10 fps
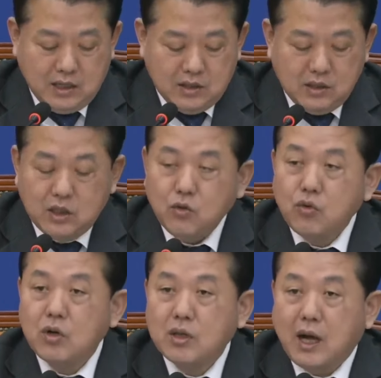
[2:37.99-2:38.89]
그
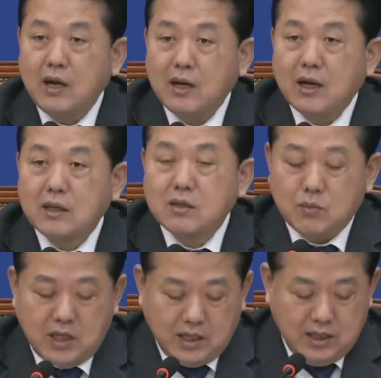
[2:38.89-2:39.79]
이유는 다음과
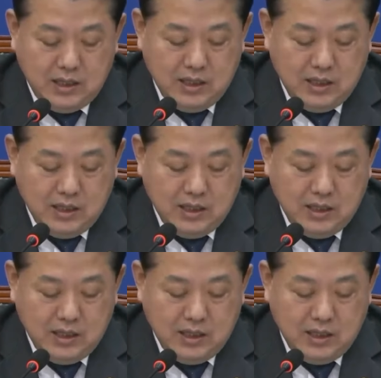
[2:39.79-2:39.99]
같습니다.